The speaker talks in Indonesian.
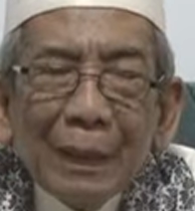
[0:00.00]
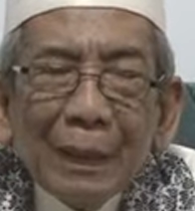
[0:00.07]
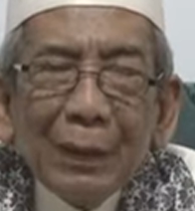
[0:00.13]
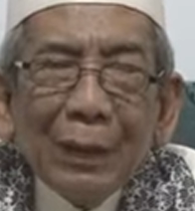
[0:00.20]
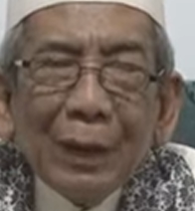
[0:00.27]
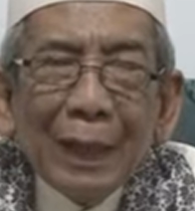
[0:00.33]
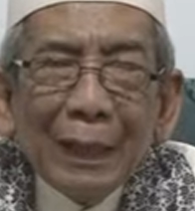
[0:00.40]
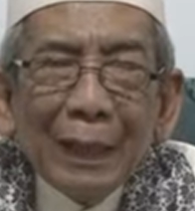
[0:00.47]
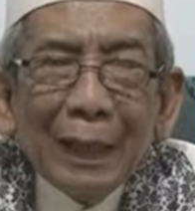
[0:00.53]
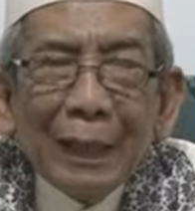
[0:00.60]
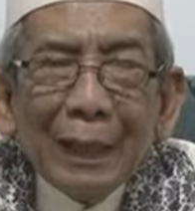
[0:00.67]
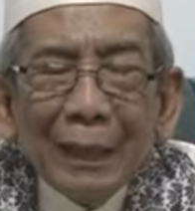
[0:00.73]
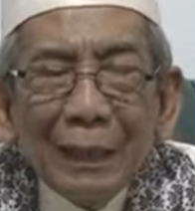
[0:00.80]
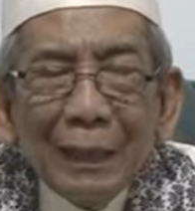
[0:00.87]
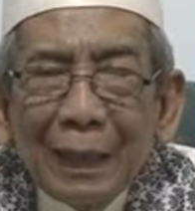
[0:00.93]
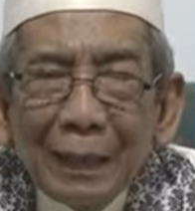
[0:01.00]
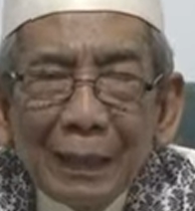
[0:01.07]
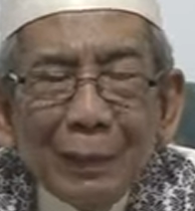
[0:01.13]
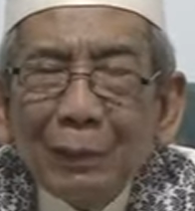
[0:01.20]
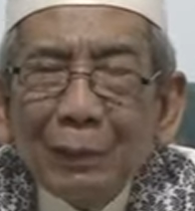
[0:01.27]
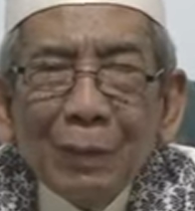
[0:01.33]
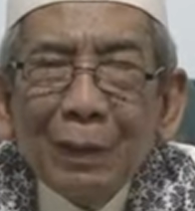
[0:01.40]
ngok kaya lah
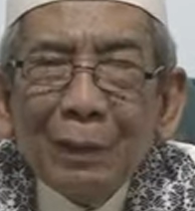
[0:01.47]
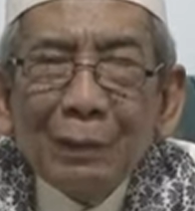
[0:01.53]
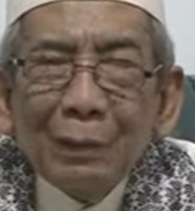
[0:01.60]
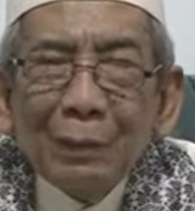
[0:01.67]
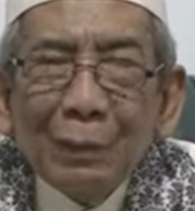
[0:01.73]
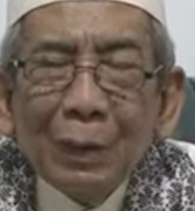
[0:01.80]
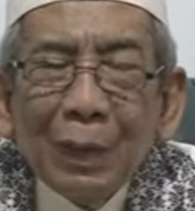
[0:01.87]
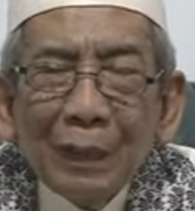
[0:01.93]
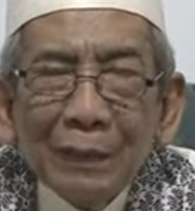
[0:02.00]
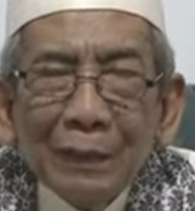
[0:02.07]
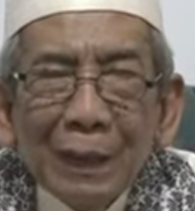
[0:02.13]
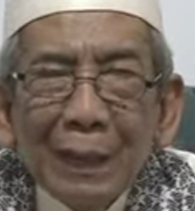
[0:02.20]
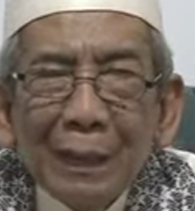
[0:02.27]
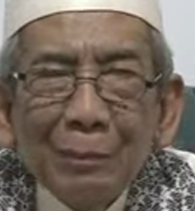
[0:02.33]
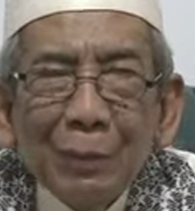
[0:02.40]
niku wau kalau asale